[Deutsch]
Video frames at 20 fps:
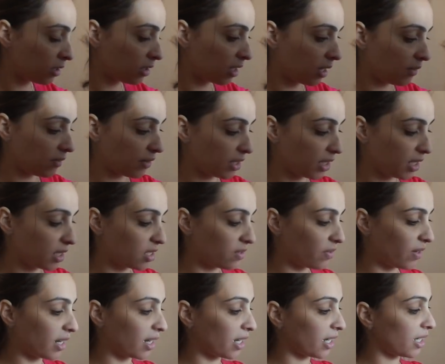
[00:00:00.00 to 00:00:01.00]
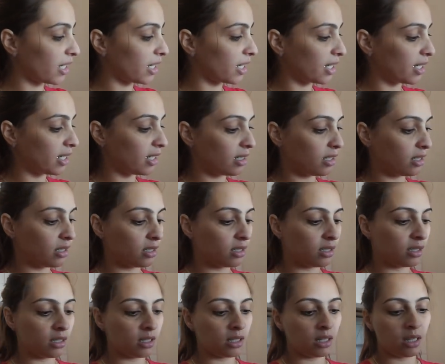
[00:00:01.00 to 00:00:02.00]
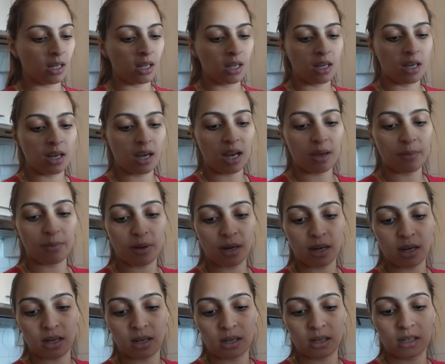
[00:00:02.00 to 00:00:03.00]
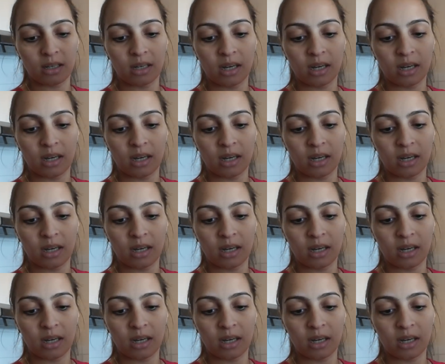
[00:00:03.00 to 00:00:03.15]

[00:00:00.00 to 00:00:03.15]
Dann haben wir hier zwei Riegel. Einmal